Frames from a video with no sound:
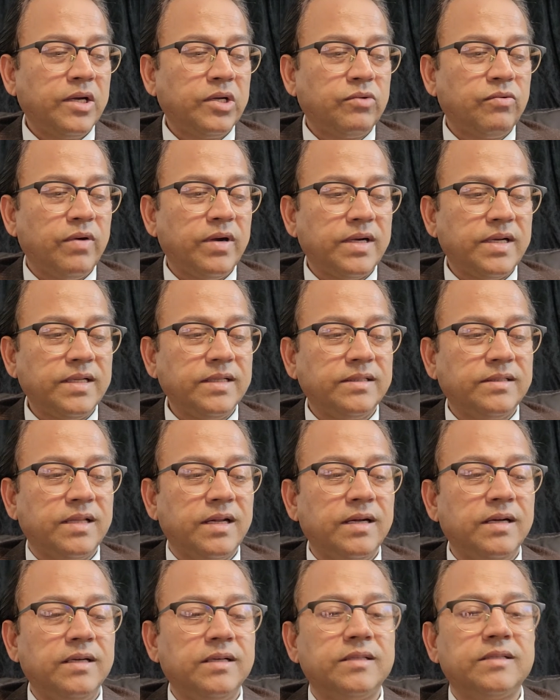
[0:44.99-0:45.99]
ट्वेंटी
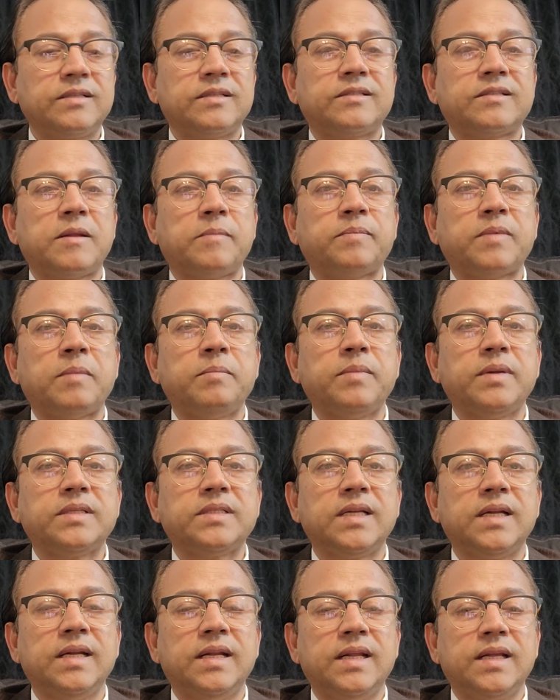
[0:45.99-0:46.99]
थर्ड सप्तम्बर
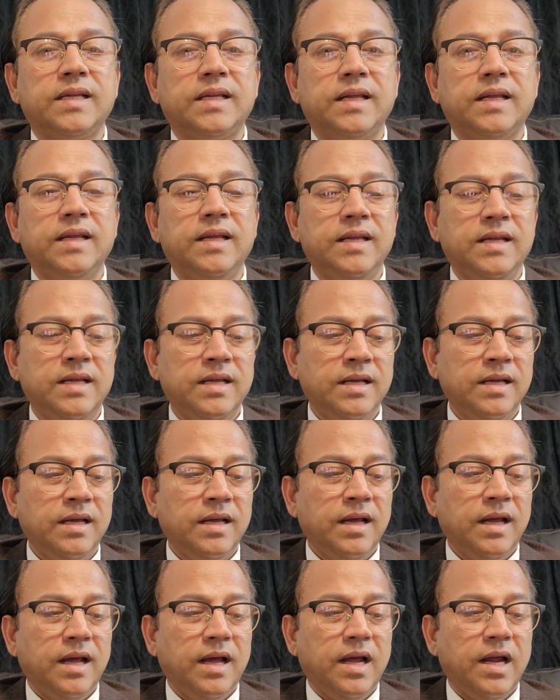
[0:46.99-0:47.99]
से ले
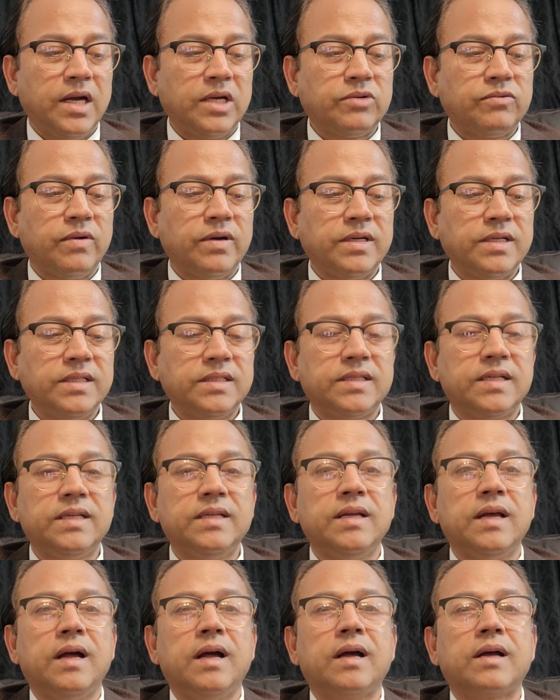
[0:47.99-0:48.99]
कर ट्वेंटी
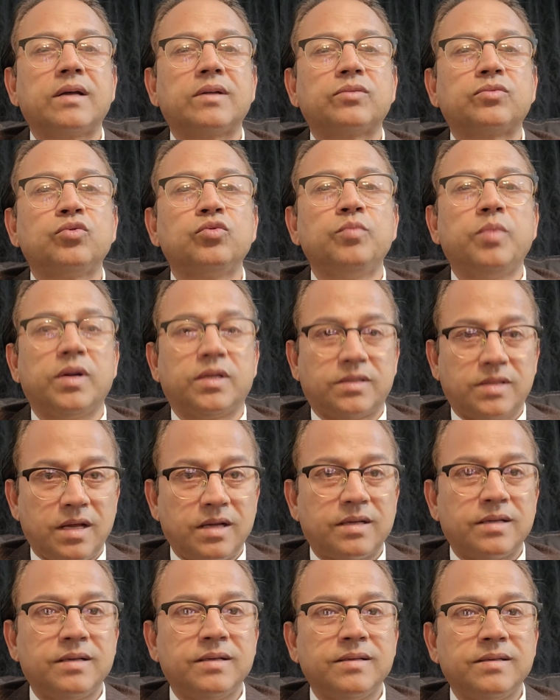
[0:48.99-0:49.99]
थ्री अक्टूबर तक